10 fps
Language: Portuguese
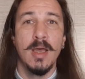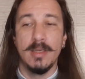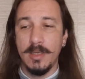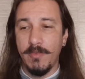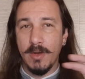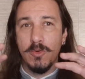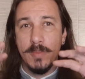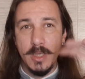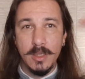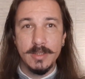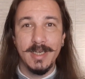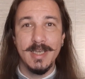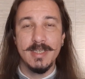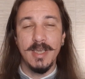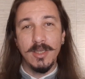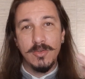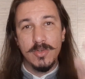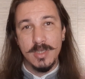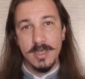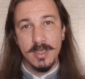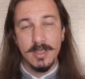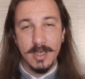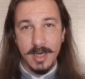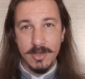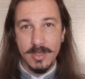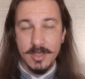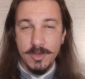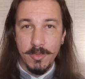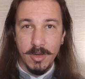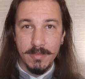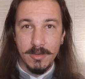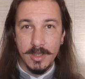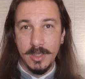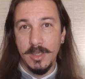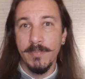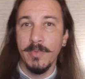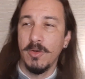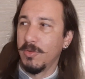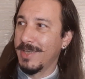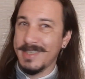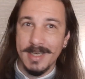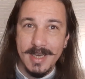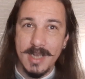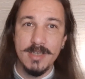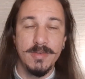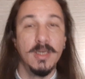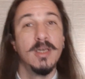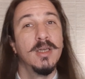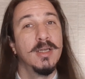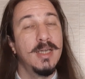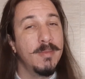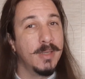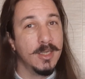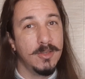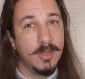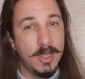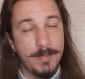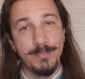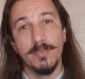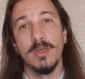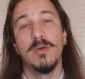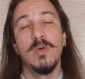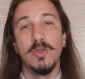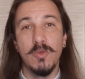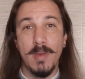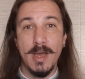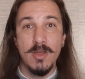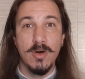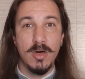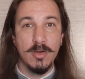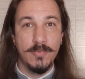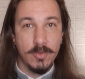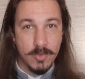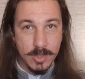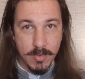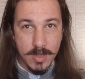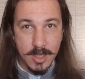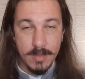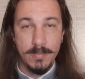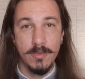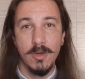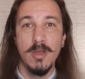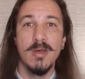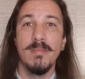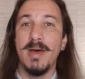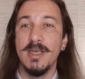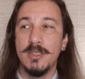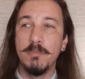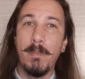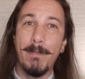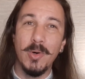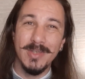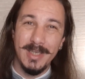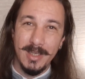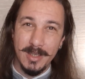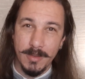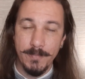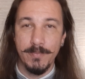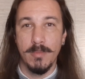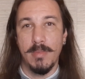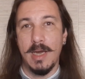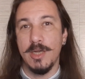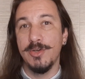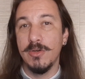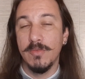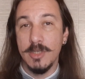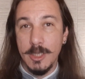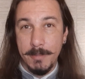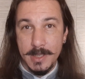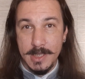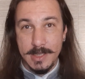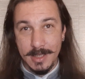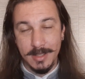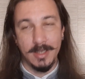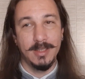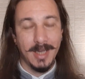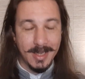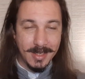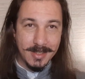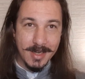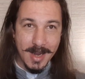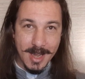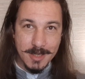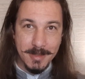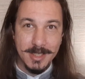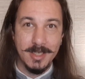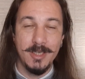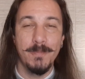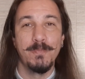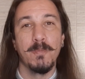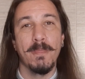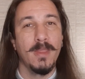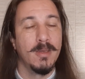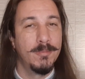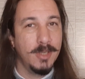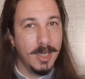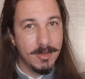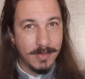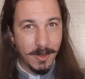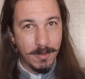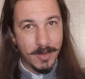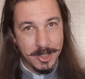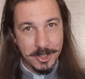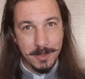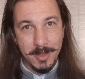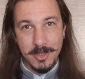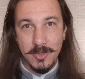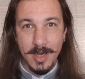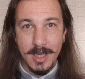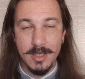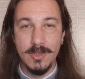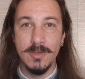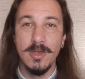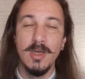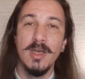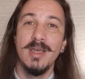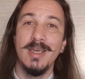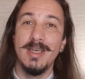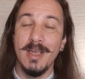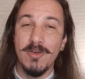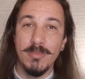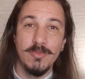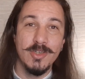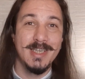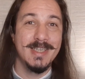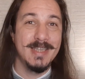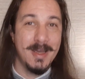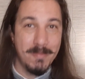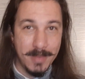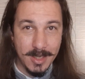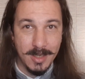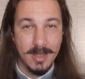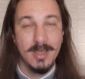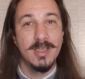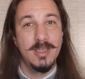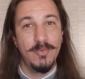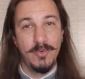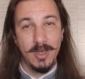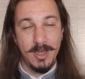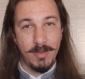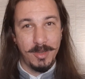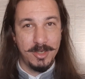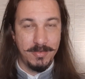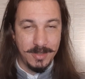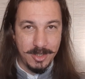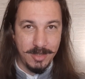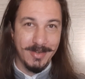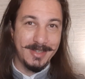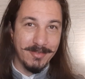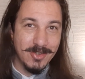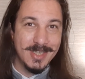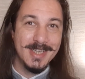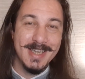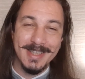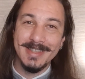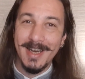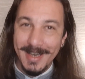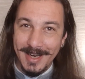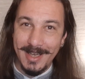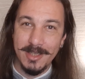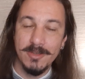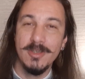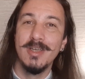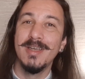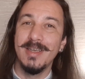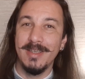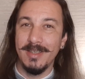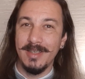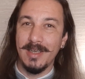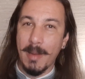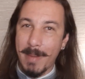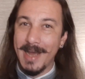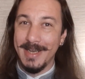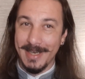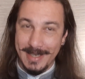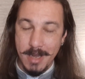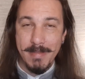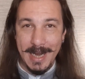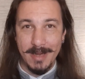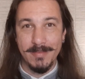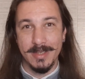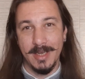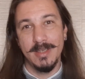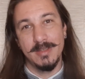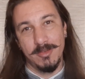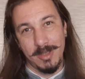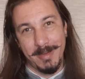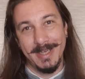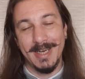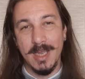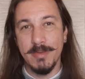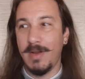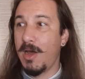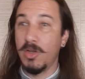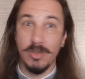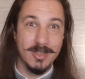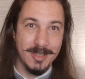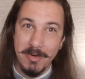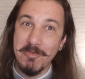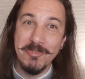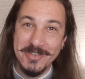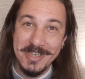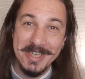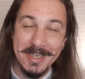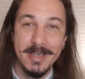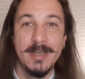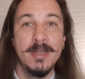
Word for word: que vai cobrir 360 graus deste imóvel aqui, ou desta casa, enfim. Lembrando que quanto maior for o seu campo, mais poder mágico você precisa ter. E tá entre aspas aqui, porque não tem como a gente mensurar isso e nem como você saber se foi realmente efetivo até você ser atacado e, e a barreira quebrar, né? Quando a barreira quebra, você fala, oh, nossa, não consegui.